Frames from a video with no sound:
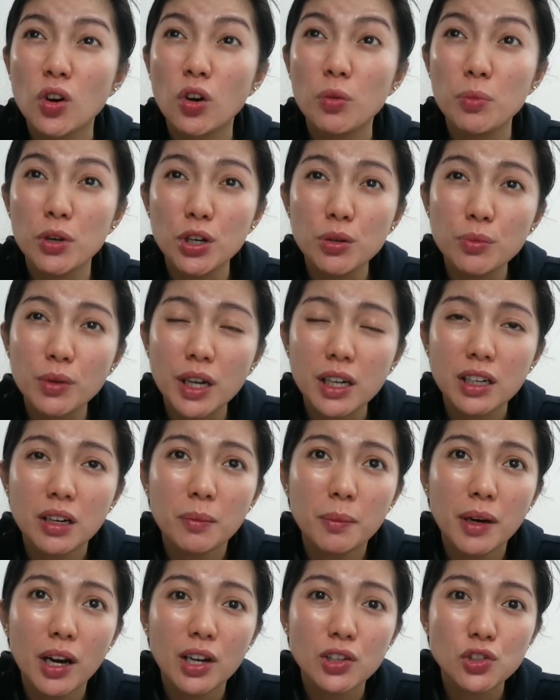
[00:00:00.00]
uminom ka
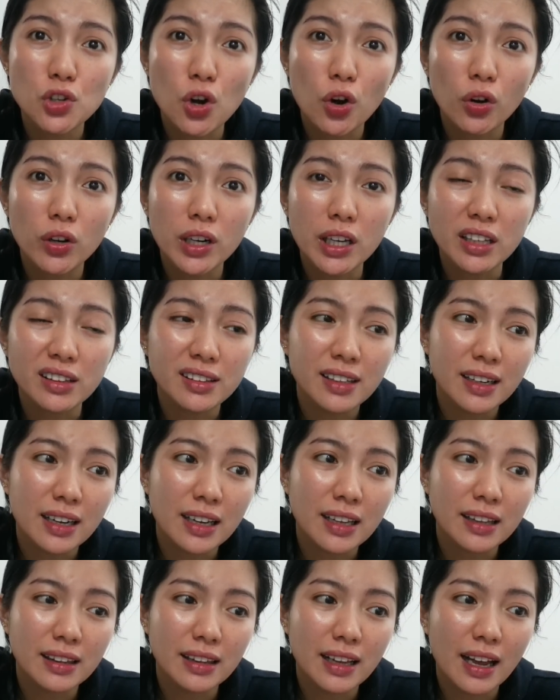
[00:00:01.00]
ng mga chocolate
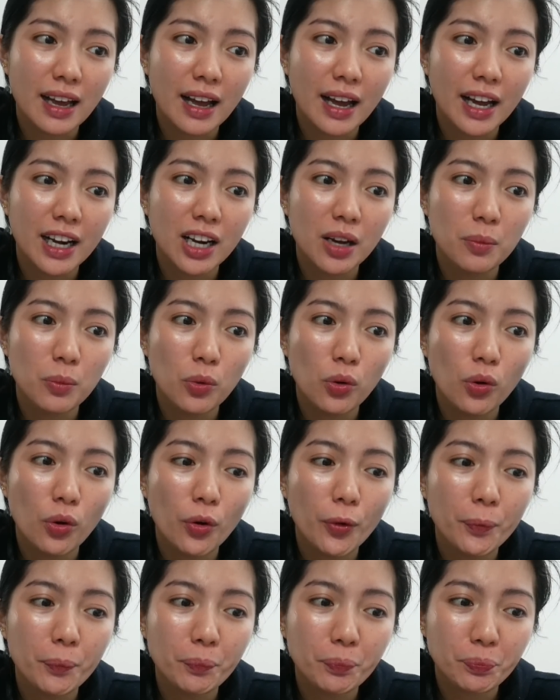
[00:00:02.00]
drink na alam
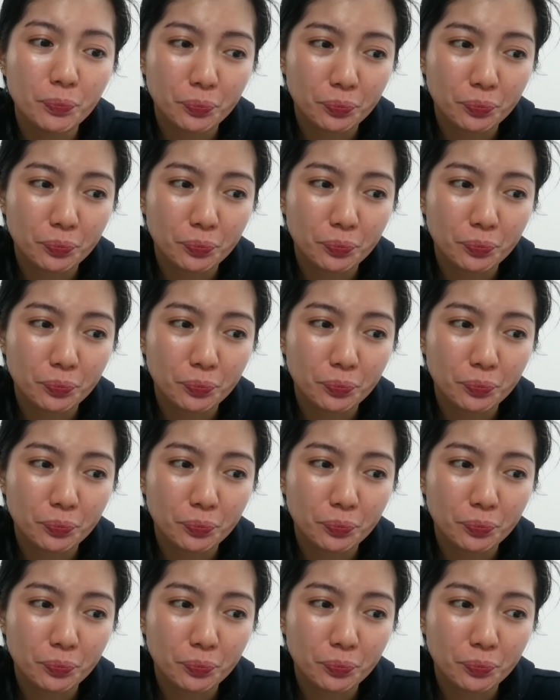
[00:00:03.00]
mong